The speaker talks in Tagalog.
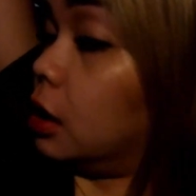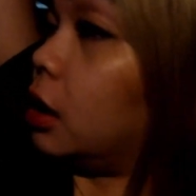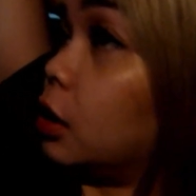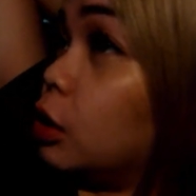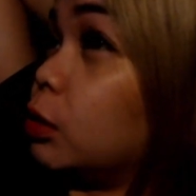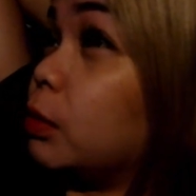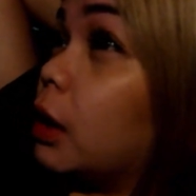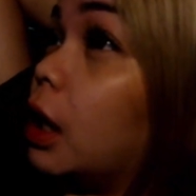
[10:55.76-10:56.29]

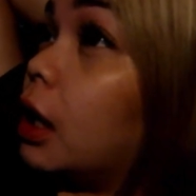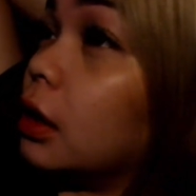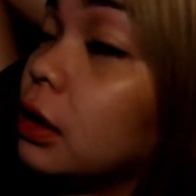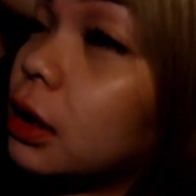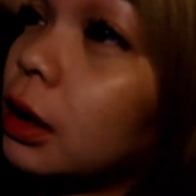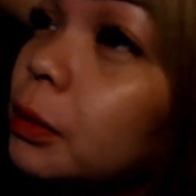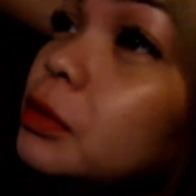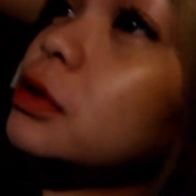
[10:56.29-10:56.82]
ano ba,
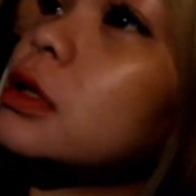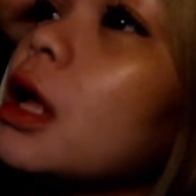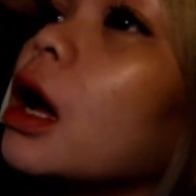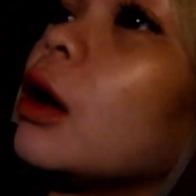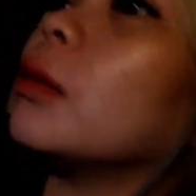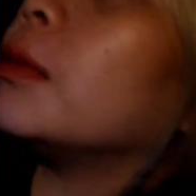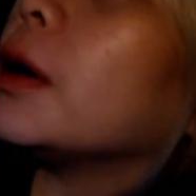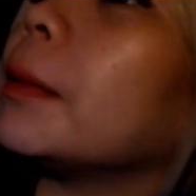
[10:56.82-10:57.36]
tapos na
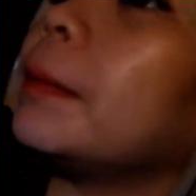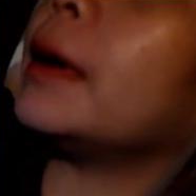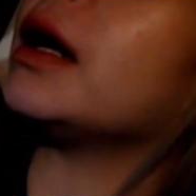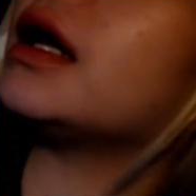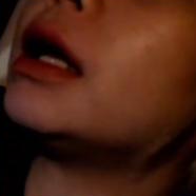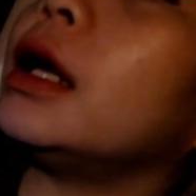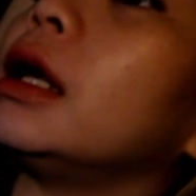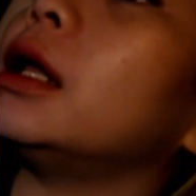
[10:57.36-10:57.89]
ako
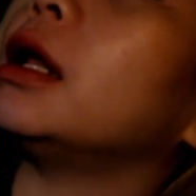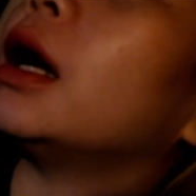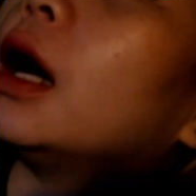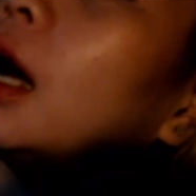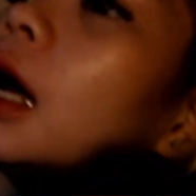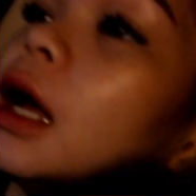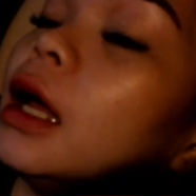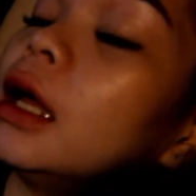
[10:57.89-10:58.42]

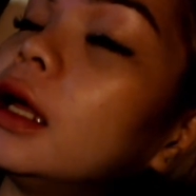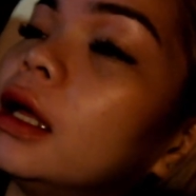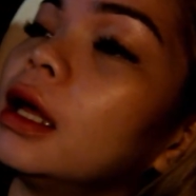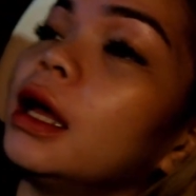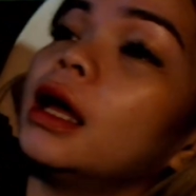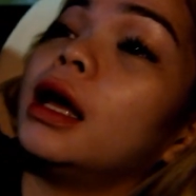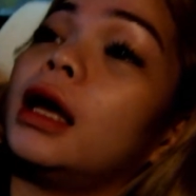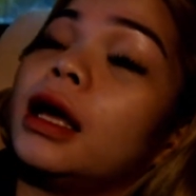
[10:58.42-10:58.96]
magpakilay
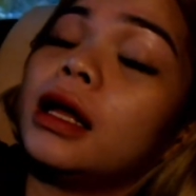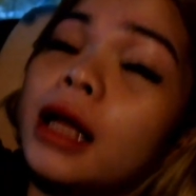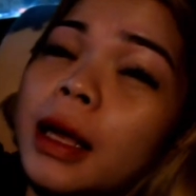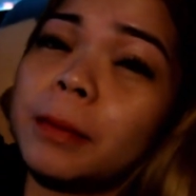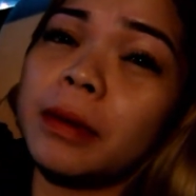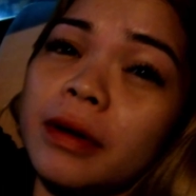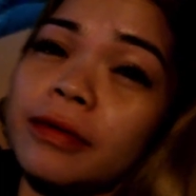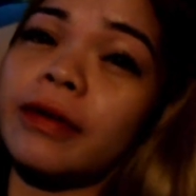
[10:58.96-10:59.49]
and
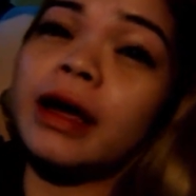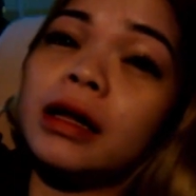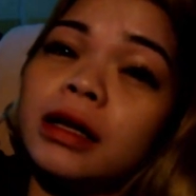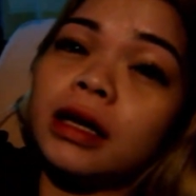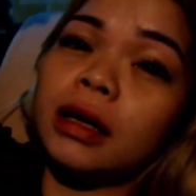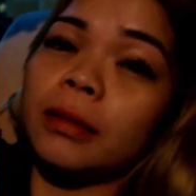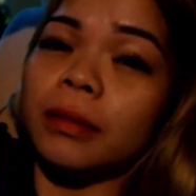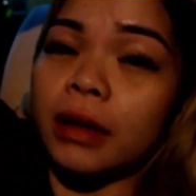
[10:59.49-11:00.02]
epic fail
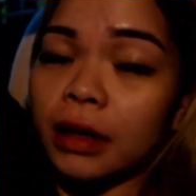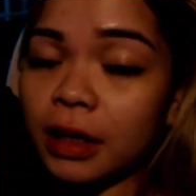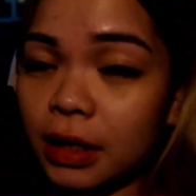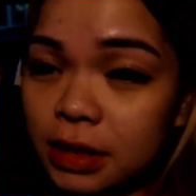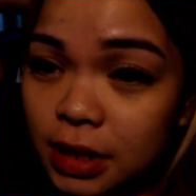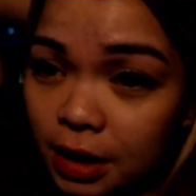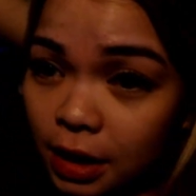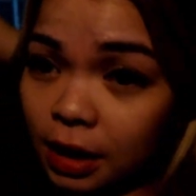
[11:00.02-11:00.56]
na naman
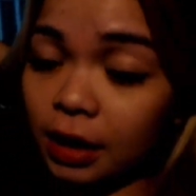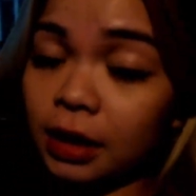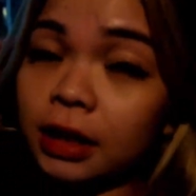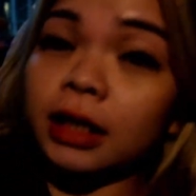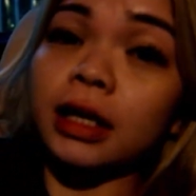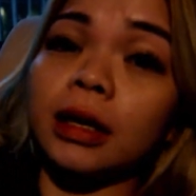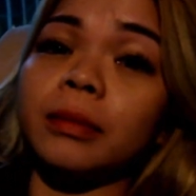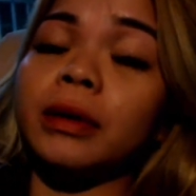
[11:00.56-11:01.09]
kasi
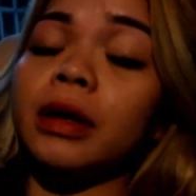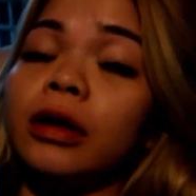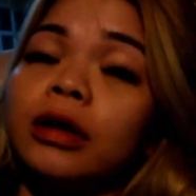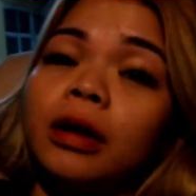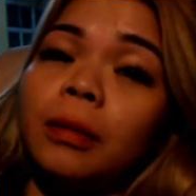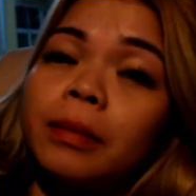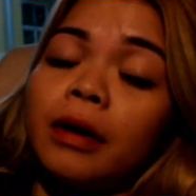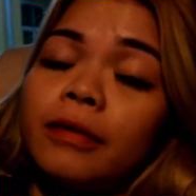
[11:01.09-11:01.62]
hindi na naman ako
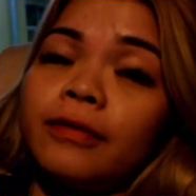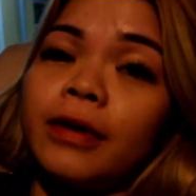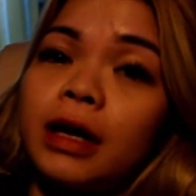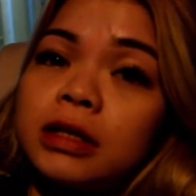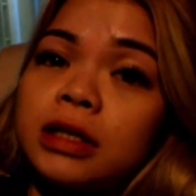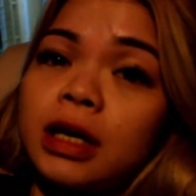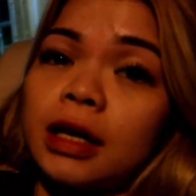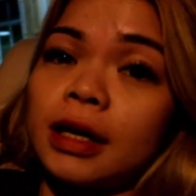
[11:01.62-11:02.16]
nakapag
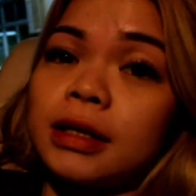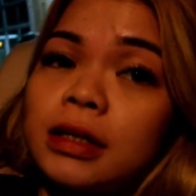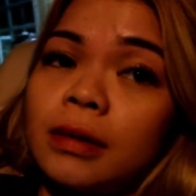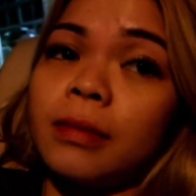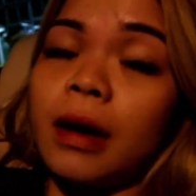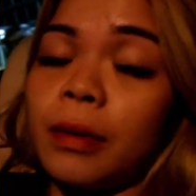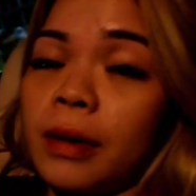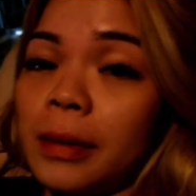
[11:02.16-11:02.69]
facial
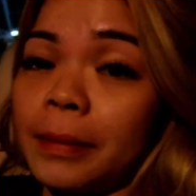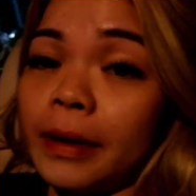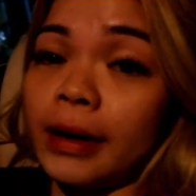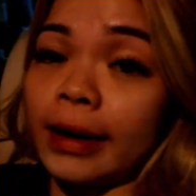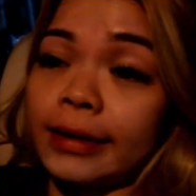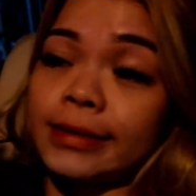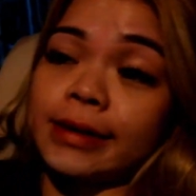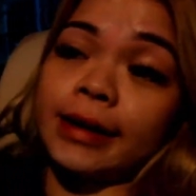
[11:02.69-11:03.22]
kasi bawal
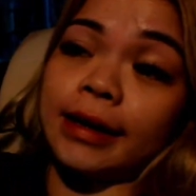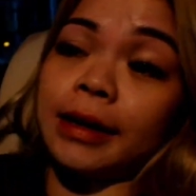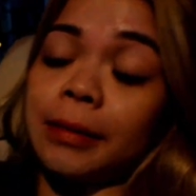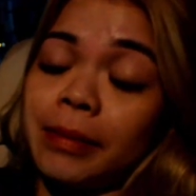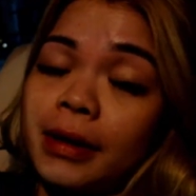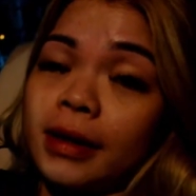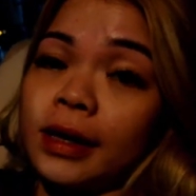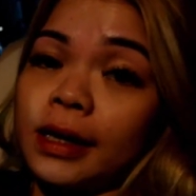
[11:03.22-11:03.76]
pala kasi nga
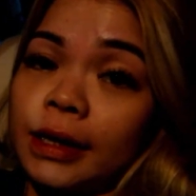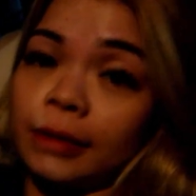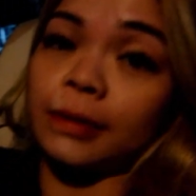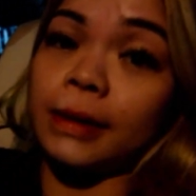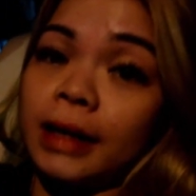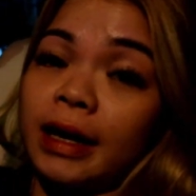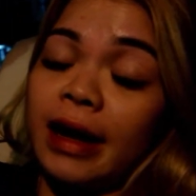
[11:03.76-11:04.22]
nagpalagay ako ng